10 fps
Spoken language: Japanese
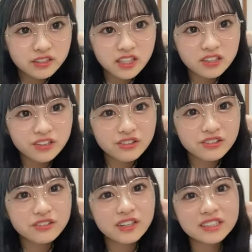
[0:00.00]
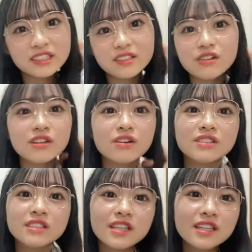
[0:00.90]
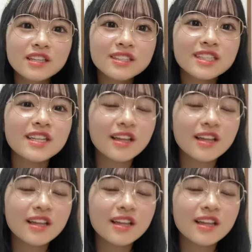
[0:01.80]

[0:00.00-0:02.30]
系の曲がすっごい個人的に好き